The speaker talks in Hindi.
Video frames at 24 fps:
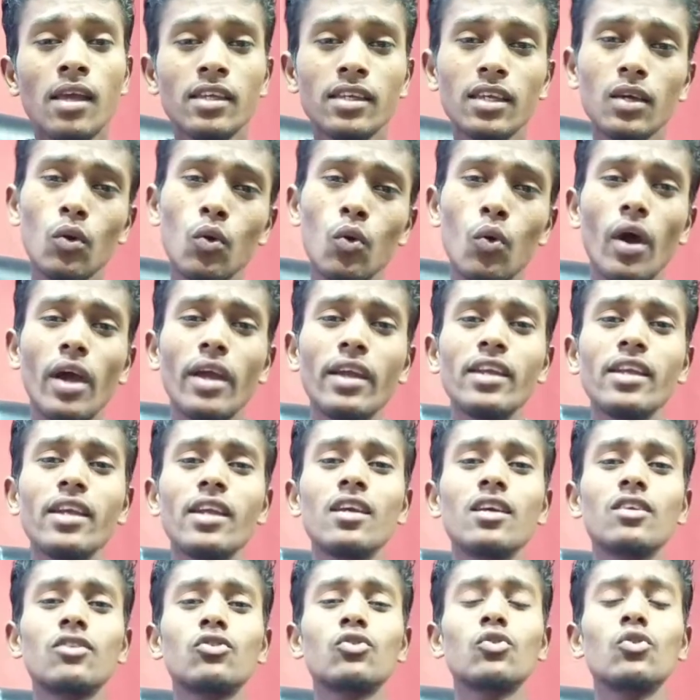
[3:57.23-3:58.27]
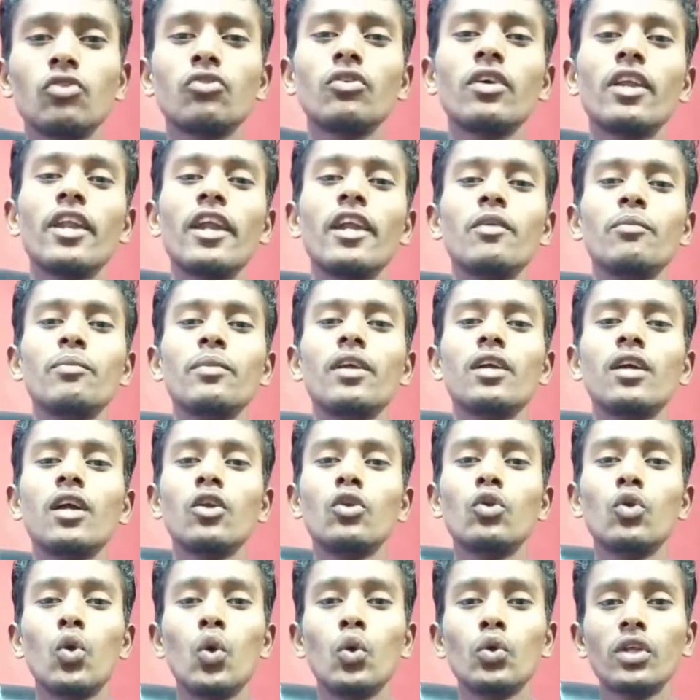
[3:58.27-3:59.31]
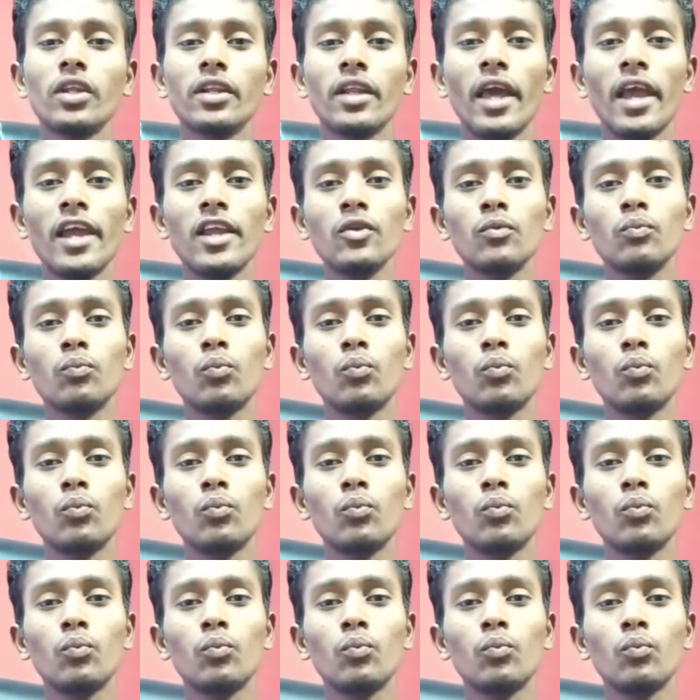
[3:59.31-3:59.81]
ये हुआ ये दोस्तों रेडमी का नोट 9